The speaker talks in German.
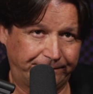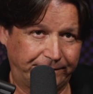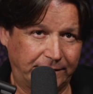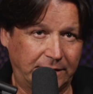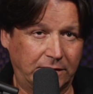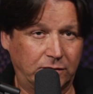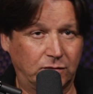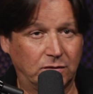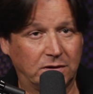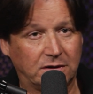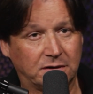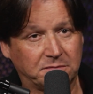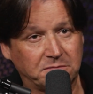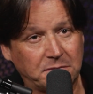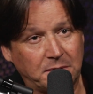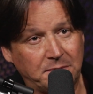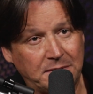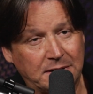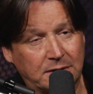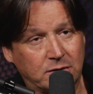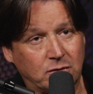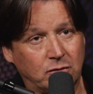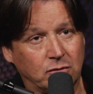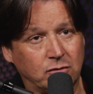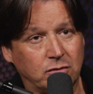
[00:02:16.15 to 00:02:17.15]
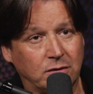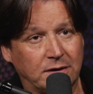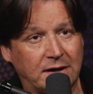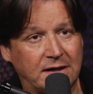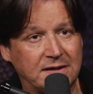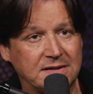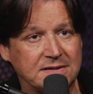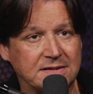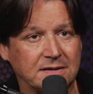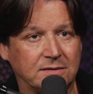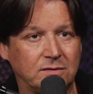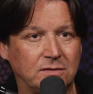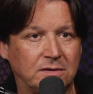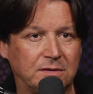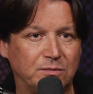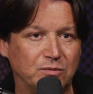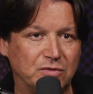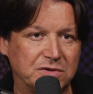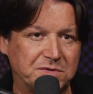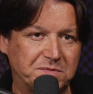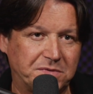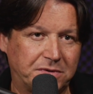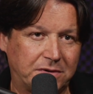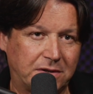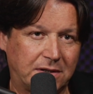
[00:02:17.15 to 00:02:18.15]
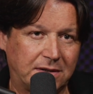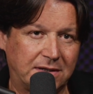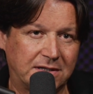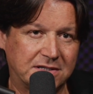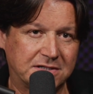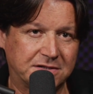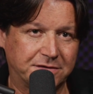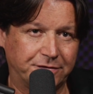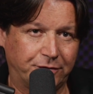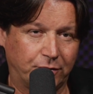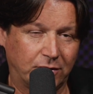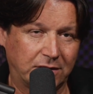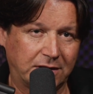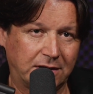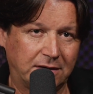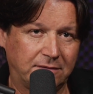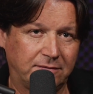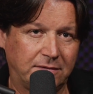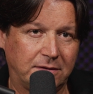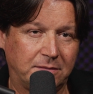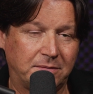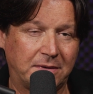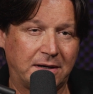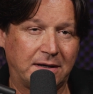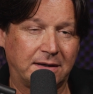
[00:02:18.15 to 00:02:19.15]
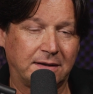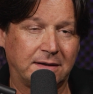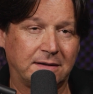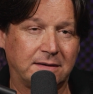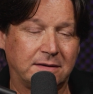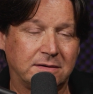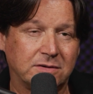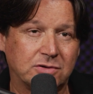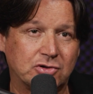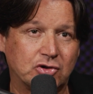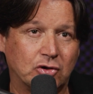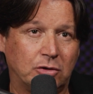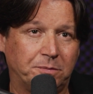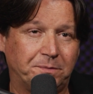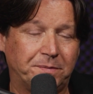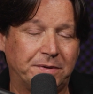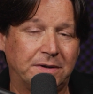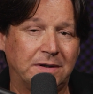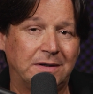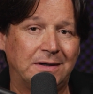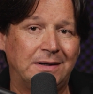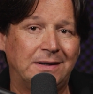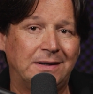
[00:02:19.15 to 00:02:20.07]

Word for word: Natürlich hat man mehr Konkurrenz, natürlich muss man da anders vorgehen wie im eigenen Shop